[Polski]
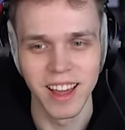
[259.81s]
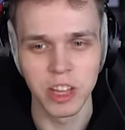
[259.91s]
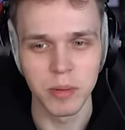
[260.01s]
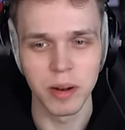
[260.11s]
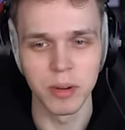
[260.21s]

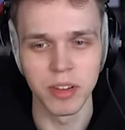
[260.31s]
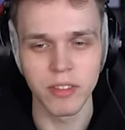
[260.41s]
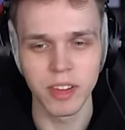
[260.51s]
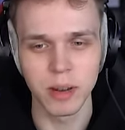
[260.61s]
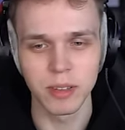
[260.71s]
E, dobra, bo
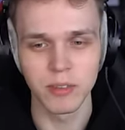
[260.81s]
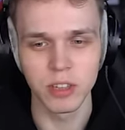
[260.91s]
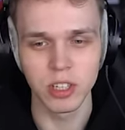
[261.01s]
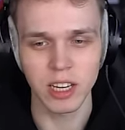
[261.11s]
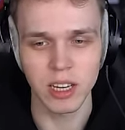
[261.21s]
ja wygram ten
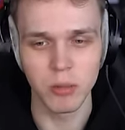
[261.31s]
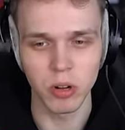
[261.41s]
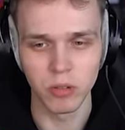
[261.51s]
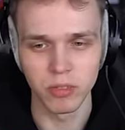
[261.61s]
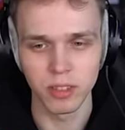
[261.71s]
wyścig laki
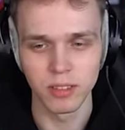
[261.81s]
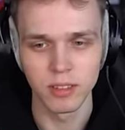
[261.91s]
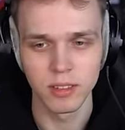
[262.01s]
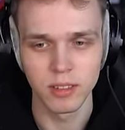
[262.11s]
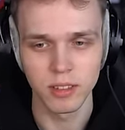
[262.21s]
bloków, ty.
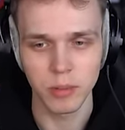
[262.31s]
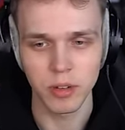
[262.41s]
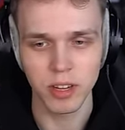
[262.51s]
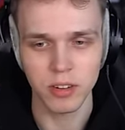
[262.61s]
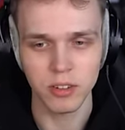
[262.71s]
Ja to
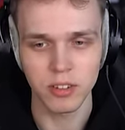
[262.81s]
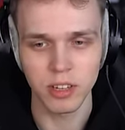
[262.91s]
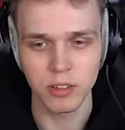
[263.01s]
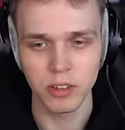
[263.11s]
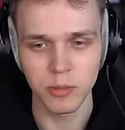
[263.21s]
będzie jakoś, ja
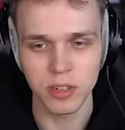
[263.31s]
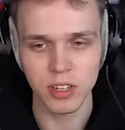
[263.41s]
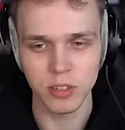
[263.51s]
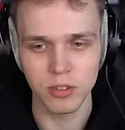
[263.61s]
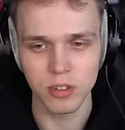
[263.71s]
nie, nie
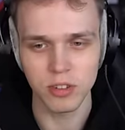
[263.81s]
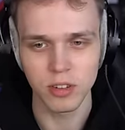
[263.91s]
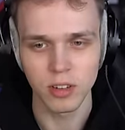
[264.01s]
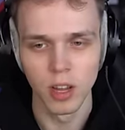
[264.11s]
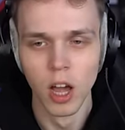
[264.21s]
wygram.
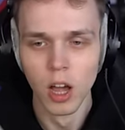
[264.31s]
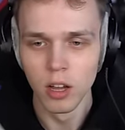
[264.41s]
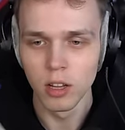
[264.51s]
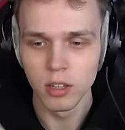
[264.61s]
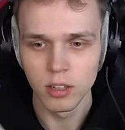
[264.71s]
nadążyć.
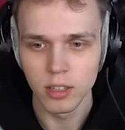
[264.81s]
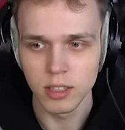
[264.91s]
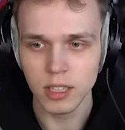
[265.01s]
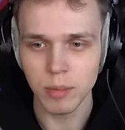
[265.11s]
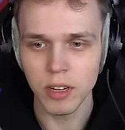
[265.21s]
Ja
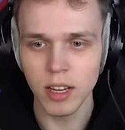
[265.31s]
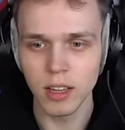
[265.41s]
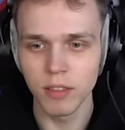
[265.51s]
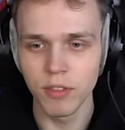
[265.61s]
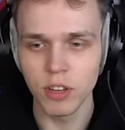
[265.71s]
wygram.
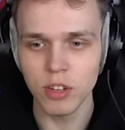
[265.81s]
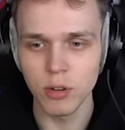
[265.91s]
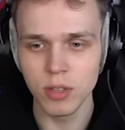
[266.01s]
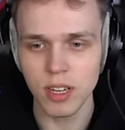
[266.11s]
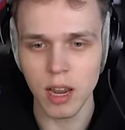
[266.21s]
Zamknie, w
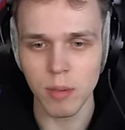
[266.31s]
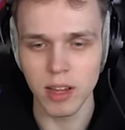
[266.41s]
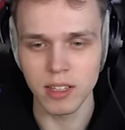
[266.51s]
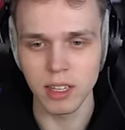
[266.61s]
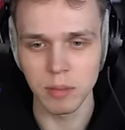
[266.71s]
więzieniu
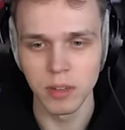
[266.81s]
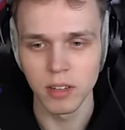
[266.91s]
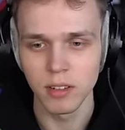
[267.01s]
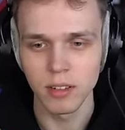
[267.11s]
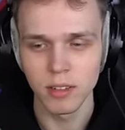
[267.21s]
slajma jestem.
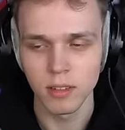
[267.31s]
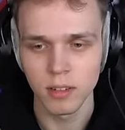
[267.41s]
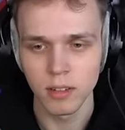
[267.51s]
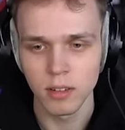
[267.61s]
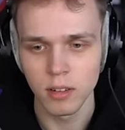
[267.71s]

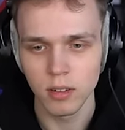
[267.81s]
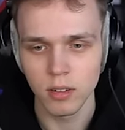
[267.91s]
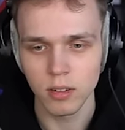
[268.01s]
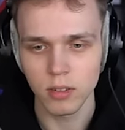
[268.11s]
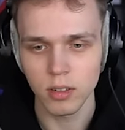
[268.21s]

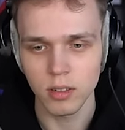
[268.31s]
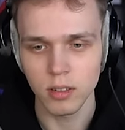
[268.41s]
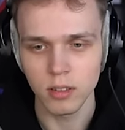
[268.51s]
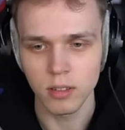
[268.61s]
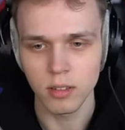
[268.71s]
No o nie.
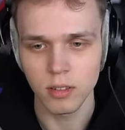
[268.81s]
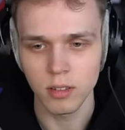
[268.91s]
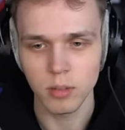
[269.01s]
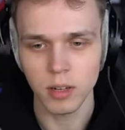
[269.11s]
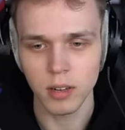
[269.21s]
Tak.
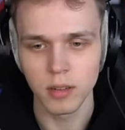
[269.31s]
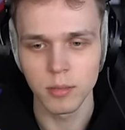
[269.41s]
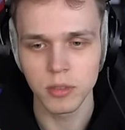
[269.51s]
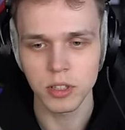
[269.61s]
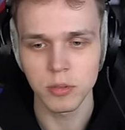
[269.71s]
Dobra,
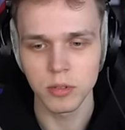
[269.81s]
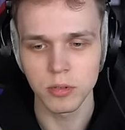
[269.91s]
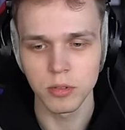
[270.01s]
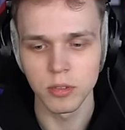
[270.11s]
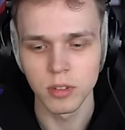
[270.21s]
przejdźmy
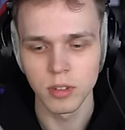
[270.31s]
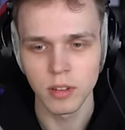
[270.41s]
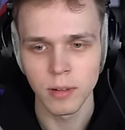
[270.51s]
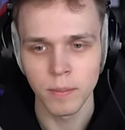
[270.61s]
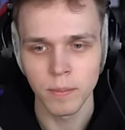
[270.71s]
tu.
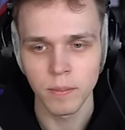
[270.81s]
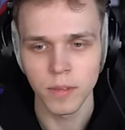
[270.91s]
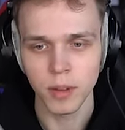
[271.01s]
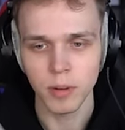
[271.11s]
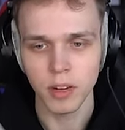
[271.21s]

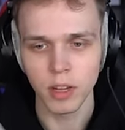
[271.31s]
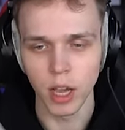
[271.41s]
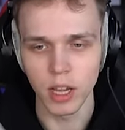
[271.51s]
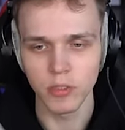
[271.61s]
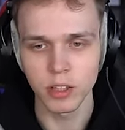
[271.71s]
Dobra,
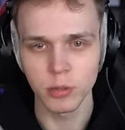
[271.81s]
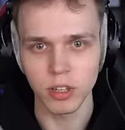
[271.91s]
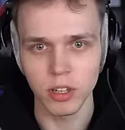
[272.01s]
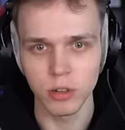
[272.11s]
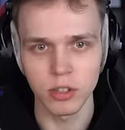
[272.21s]
e, ej, ja
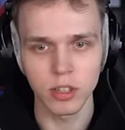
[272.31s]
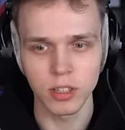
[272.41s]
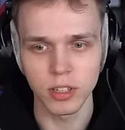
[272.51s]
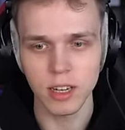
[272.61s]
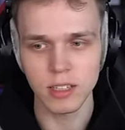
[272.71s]
słyszę jakiegoś
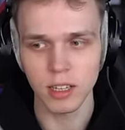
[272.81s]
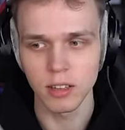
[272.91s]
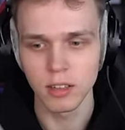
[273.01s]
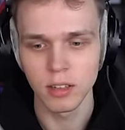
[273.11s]
y, gasta.